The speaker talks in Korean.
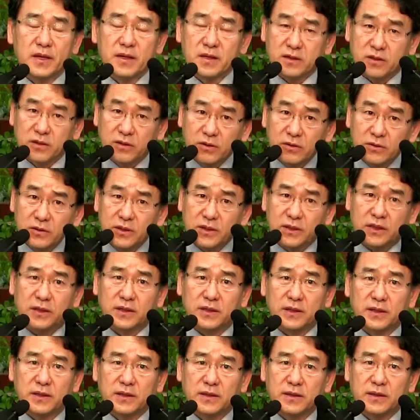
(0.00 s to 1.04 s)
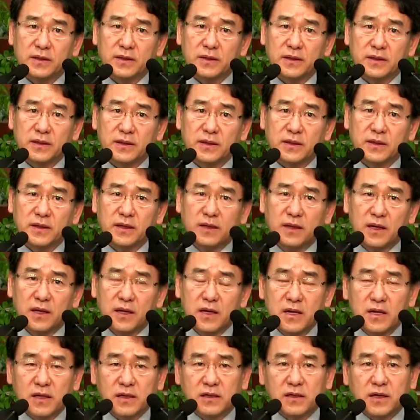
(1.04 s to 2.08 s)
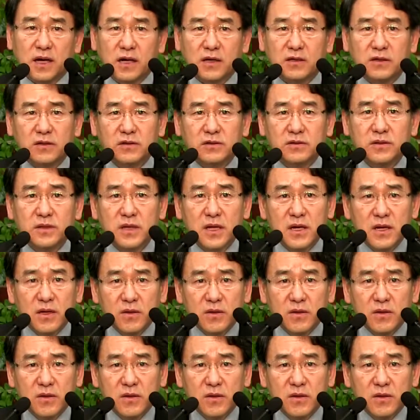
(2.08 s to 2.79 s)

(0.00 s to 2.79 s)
그런데 그가 그런